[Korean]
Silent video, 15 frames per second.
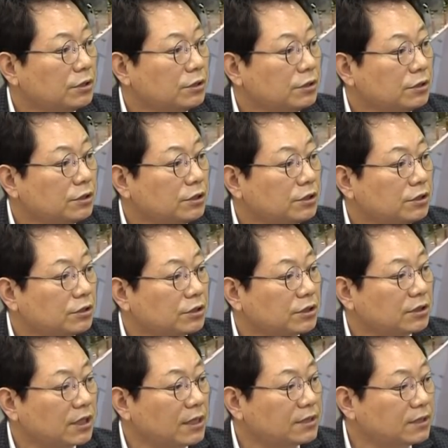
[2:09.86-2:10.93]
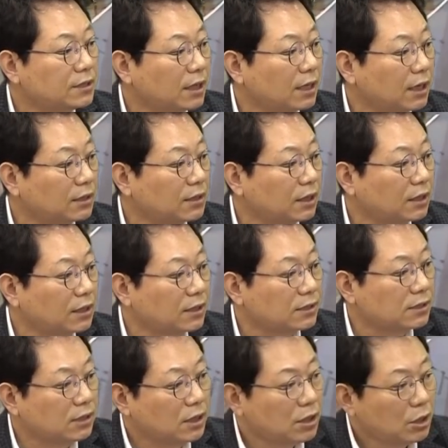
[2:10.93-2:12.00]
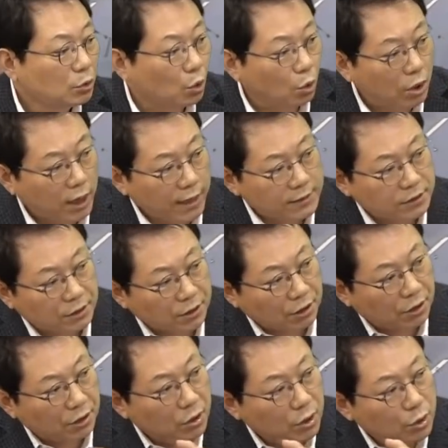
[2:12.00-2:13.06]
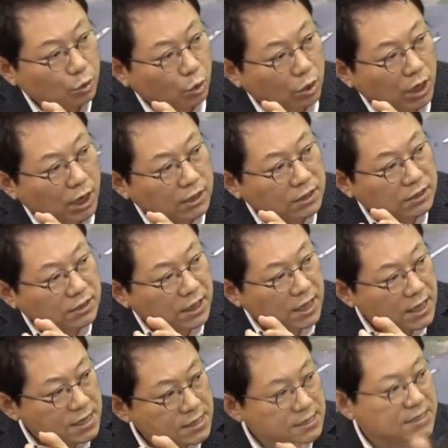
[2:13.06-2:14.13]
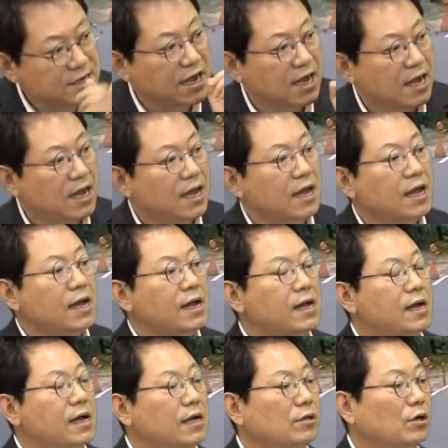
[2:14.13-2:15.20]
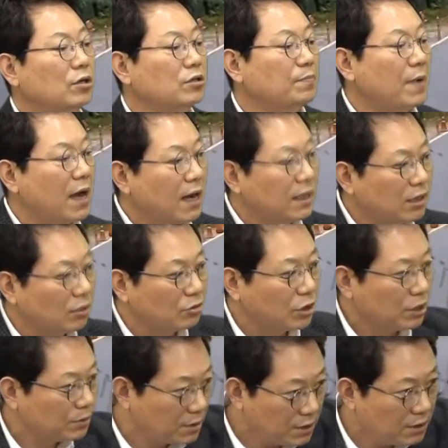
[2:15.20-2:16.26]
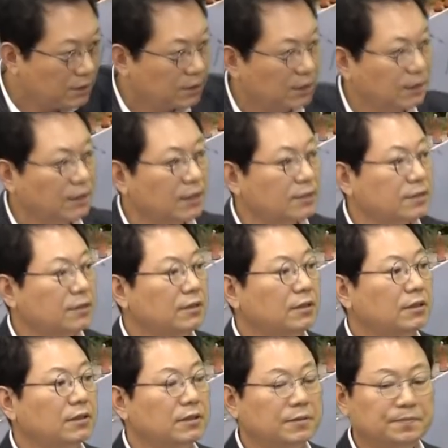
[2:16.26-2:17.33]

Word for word: 은근히 신경 써서 살짝 갔다가 다시 돌아갔어요. 돌아갔는데 으악 여기서 빵 한다고 제 시간 되겠어요?